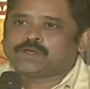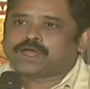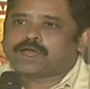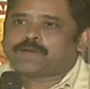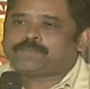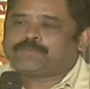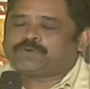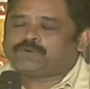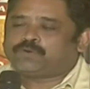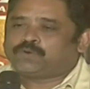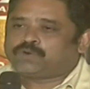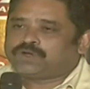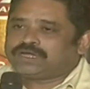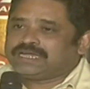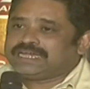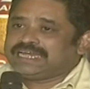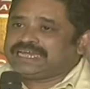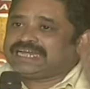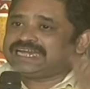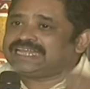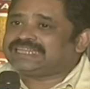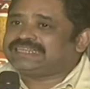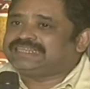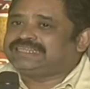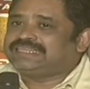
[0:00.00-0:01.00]
இப்போ ஒரு
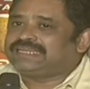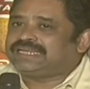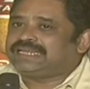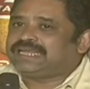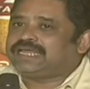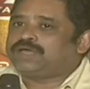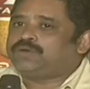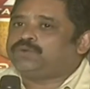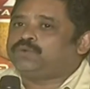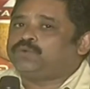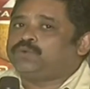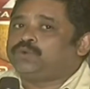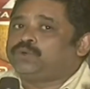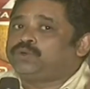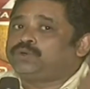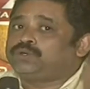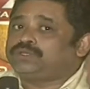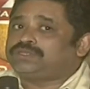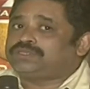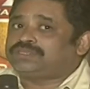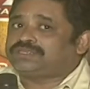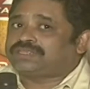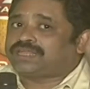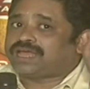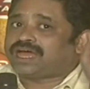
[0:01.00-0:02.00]
நிலத்தில் ஒரு
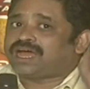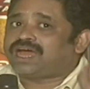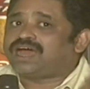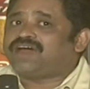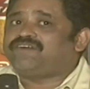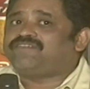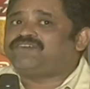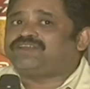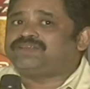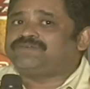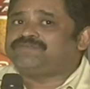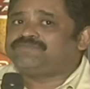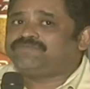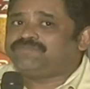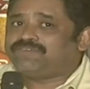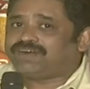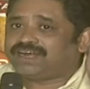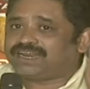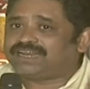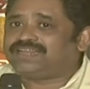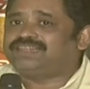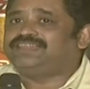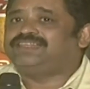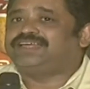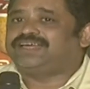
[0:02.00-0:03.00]
தாவரம்
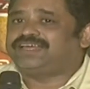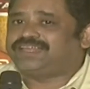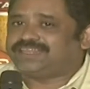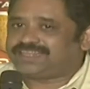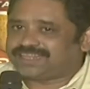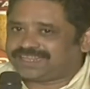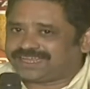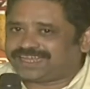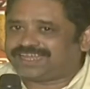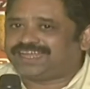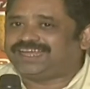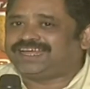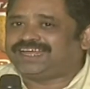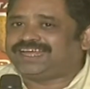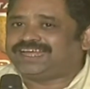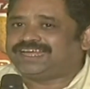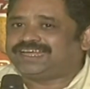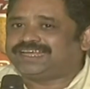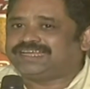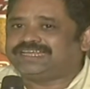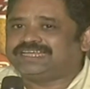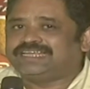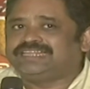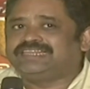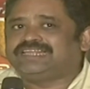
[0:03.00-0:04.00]
வளர்ந்தாதான்
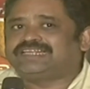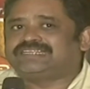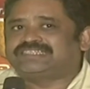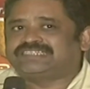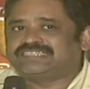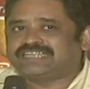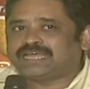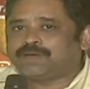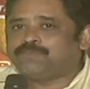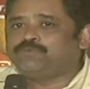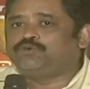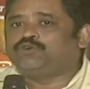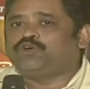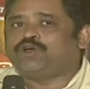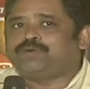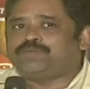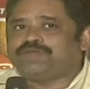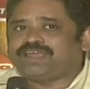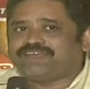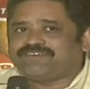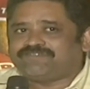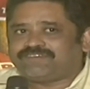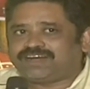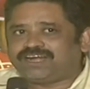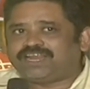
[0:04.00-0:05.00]
இந்த
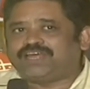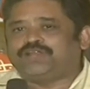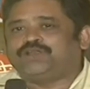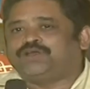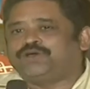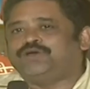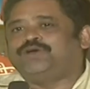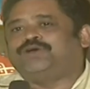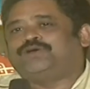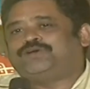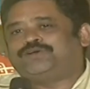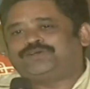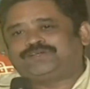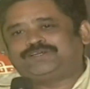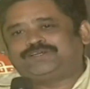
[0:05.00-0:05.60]
சமூகமே வளரும்